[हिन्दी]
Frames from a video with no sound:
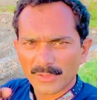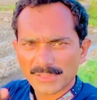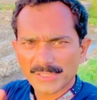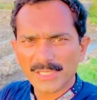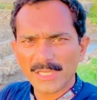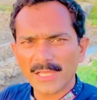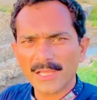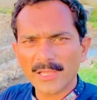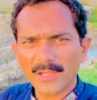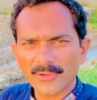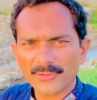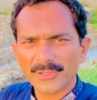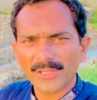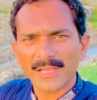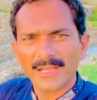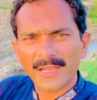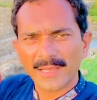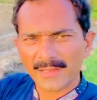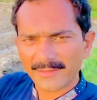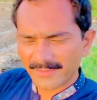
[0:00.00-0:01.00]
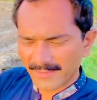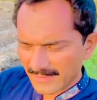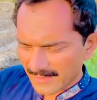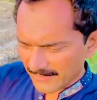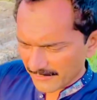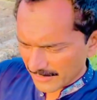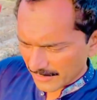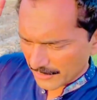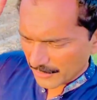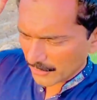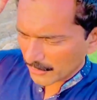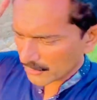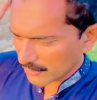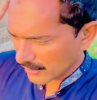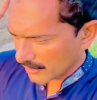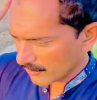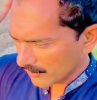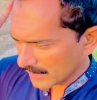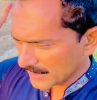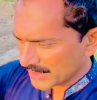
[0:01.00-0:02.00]
अच्छी लगी उसे अगर साड़ी वीडियो तुम्हें
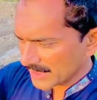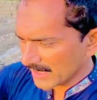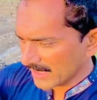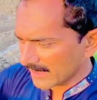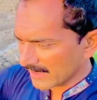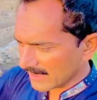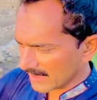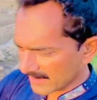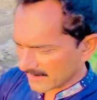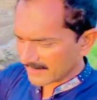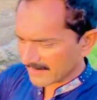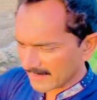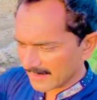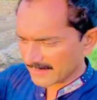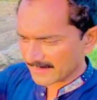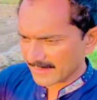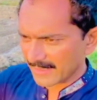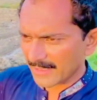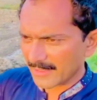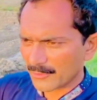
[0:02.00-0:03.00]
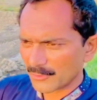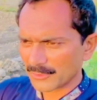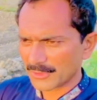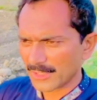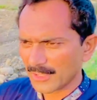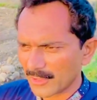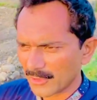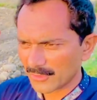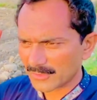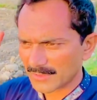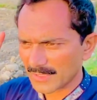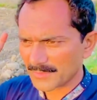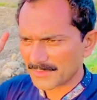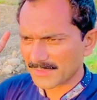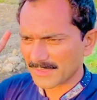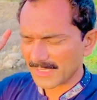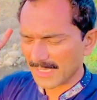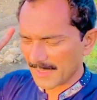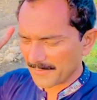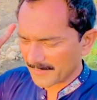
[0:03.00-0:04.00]
को अच्छी लगी है तो साढ़े चैनल को जो लोग
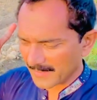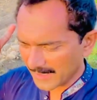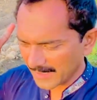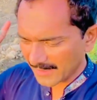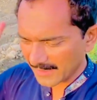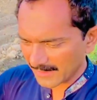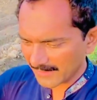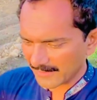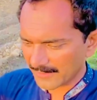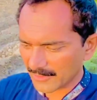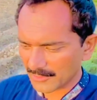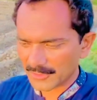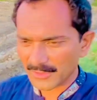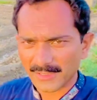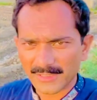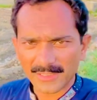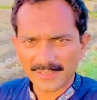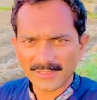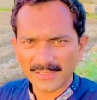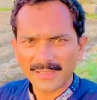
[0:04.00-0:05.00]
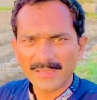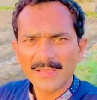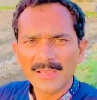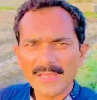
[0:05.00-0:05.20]
सब्सक्राइब करनी कि जल्दी जल्दी